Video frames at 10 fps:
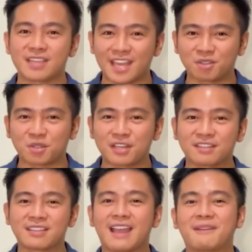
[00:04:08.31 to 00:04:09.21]
eto na
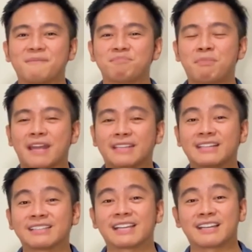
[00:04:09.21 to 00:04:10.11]
yung time para
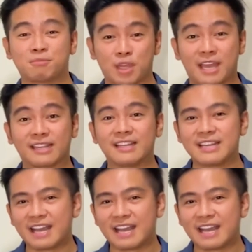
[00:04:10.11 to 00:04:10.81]
dagdagan mo yan.